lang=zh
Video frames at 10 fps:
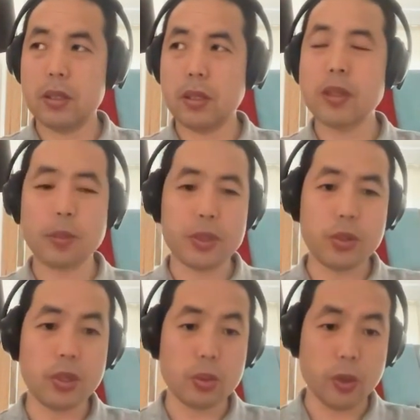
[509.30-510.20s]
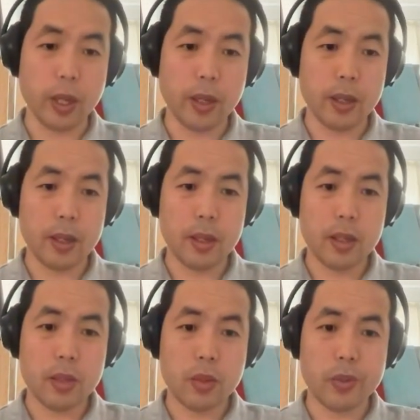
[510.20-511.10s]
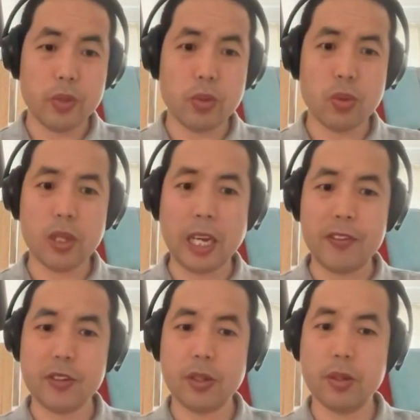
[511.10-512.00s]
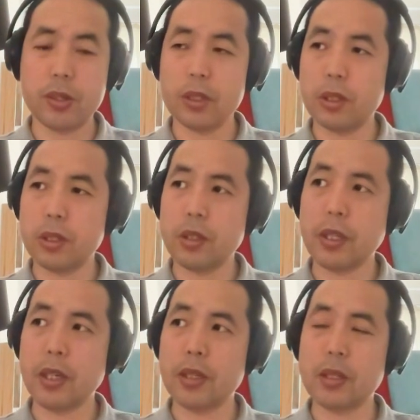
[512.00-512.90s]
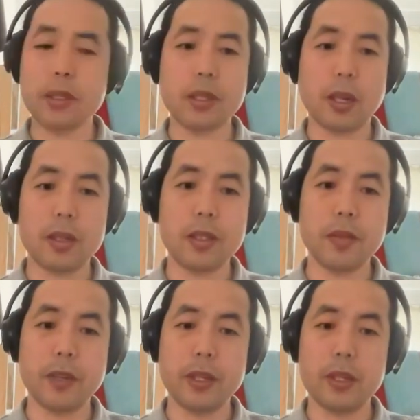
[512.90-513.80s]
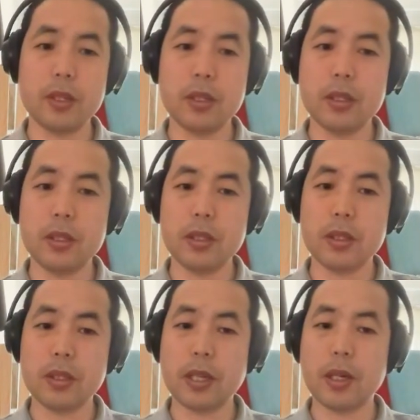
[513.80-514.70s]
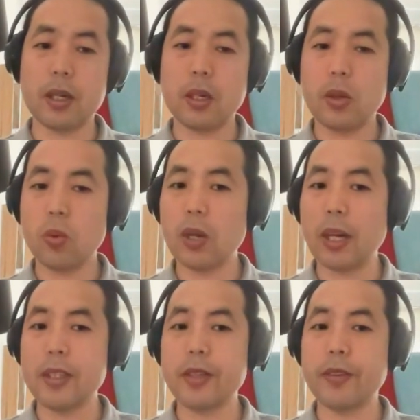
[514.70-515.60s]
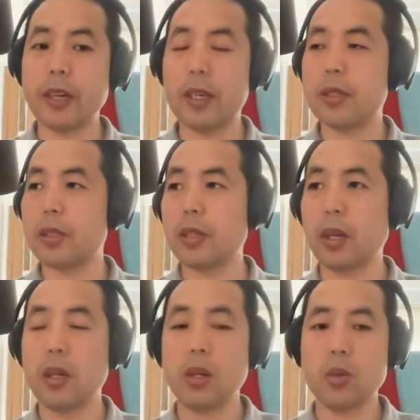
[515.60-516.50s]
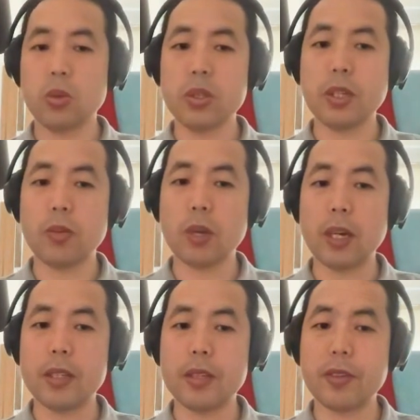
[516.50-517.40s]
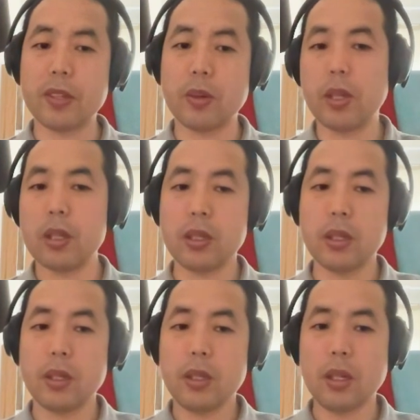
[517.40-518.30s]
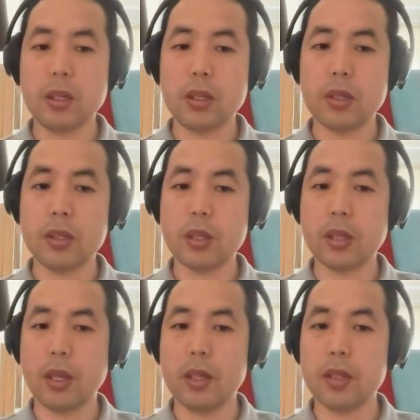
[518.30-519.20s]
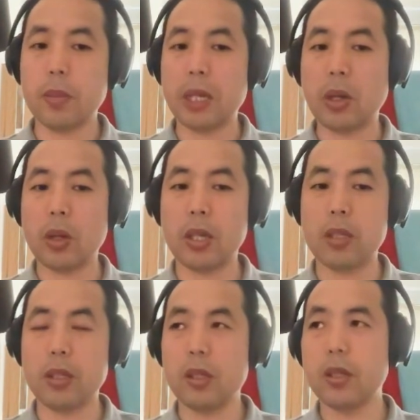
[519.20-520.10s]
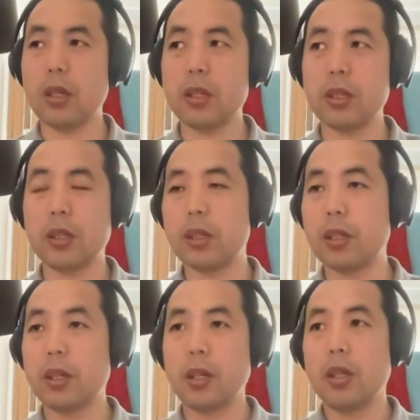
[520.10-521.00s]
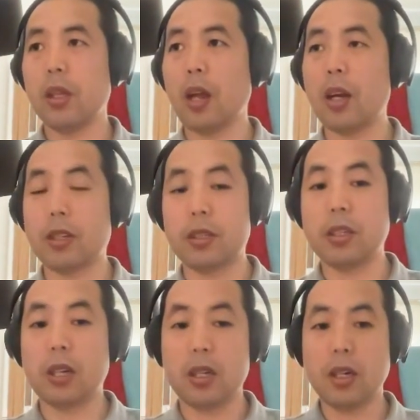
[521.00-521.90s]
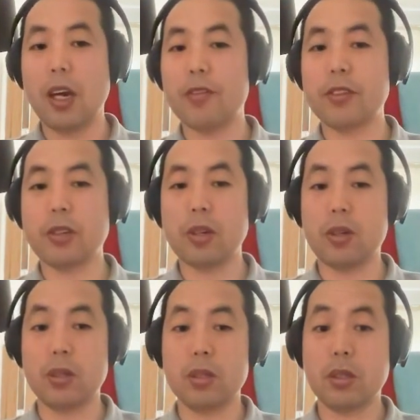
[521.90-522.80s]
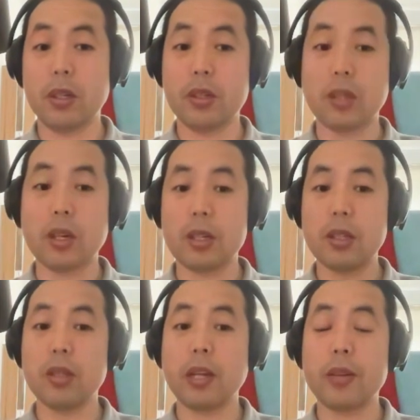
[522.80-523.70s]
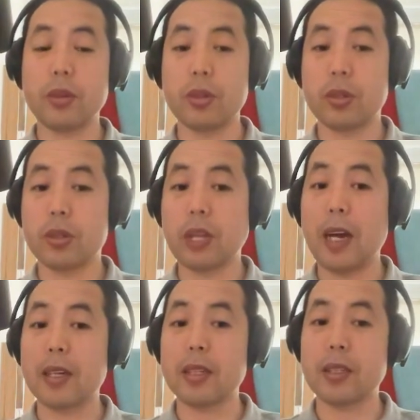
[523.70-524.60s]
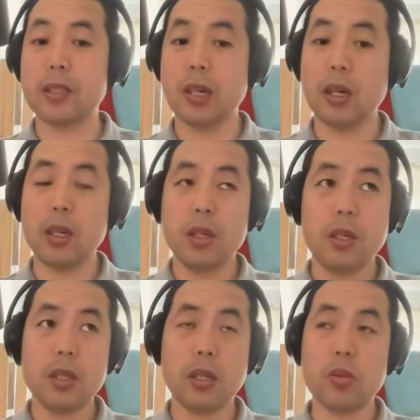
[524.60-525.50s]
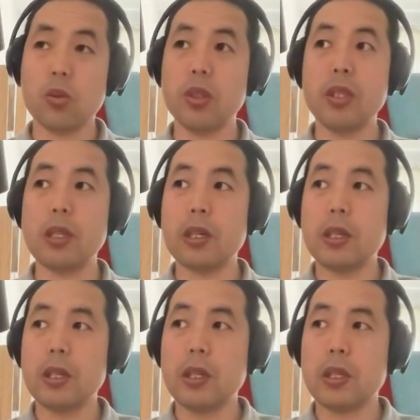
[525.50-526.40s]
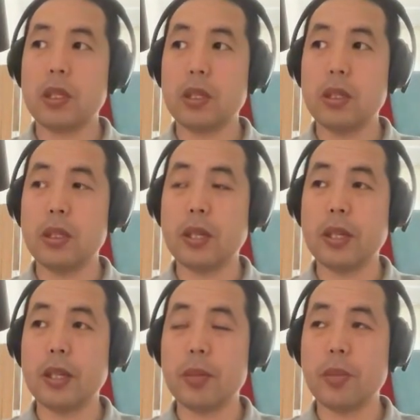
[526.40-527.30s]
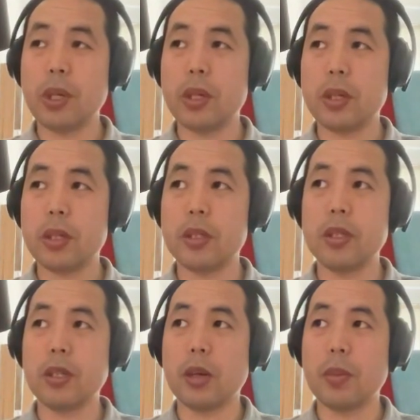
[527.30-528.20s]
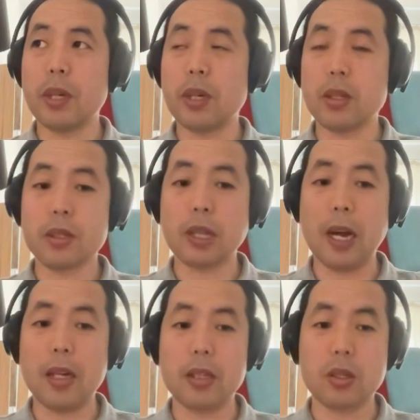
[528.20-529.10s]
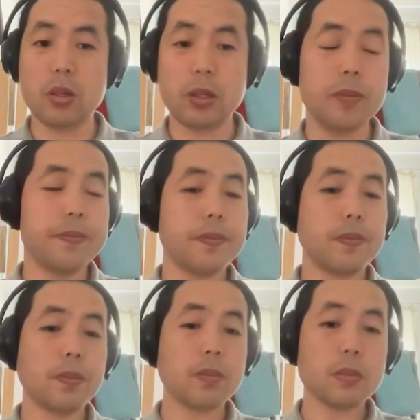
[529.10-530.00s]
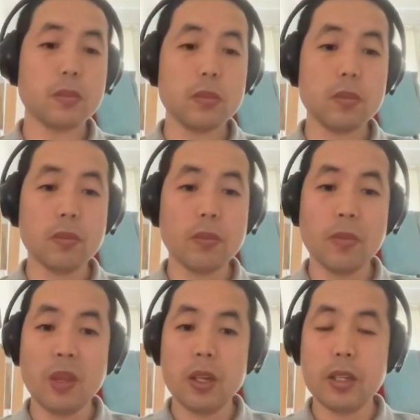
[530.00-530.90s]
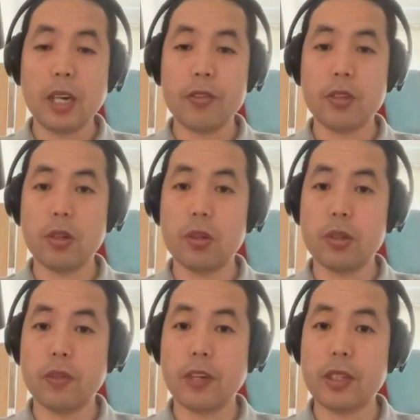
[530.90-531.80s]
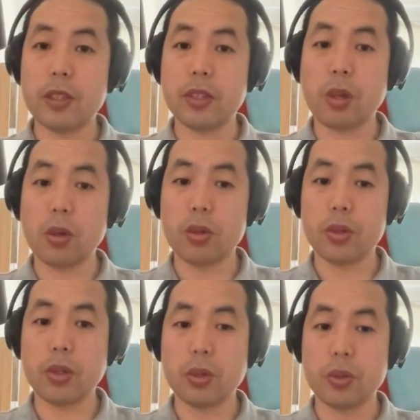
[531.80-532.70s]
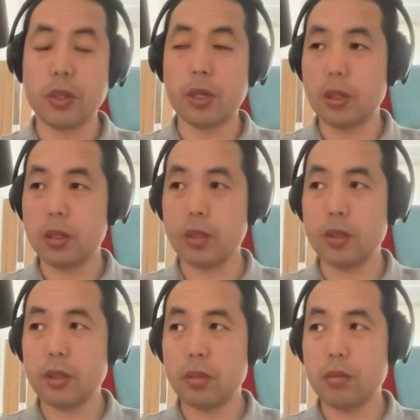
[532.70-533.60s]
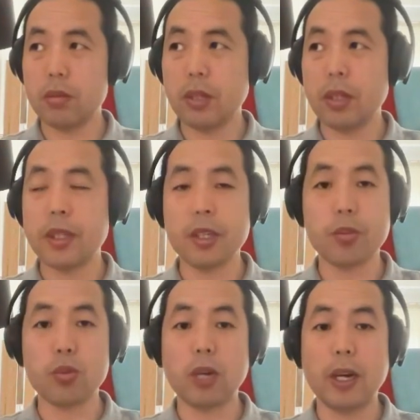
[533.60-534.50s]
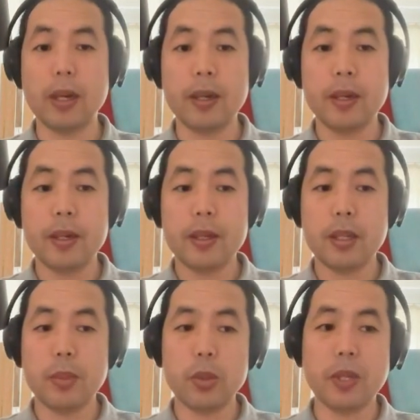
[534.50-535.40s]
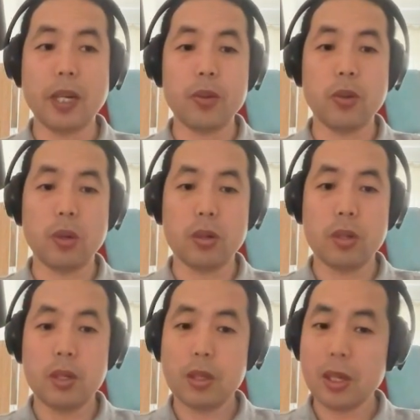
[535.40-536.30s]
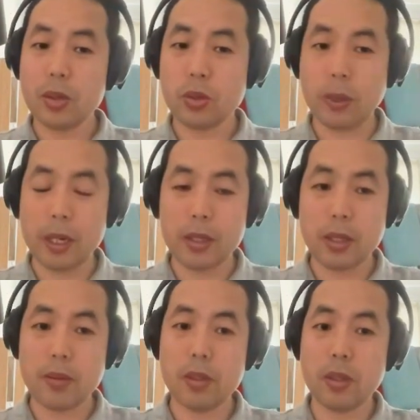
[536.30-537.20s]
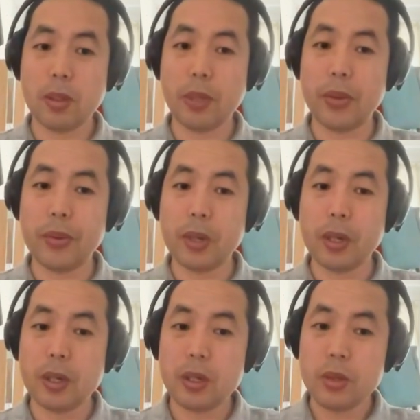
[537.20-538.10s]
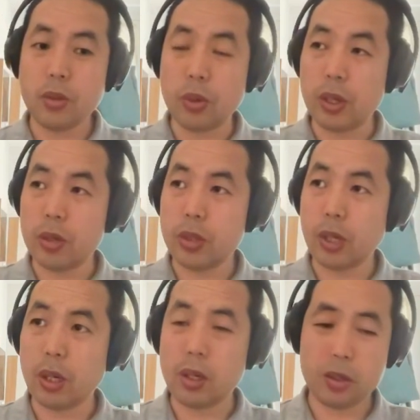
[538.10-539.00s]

他怎么去应对，对不对？如果你 F 十六是是在是在哪儿起飞的？你你你是在乌克兰起飞还是在哪？如果你在乌克兰起飞的话，那那那俄罗斯呢，肯定是把导弹直接向着你这哪儿停着 F 十六，那那肯定他就打这个机场。但如果你你天天被这些机场被俄罗斯打了之后呢？这 F 十六能发生的效效用也也显示不出来，那也没什么大用。那就说白了，那那北约就会想，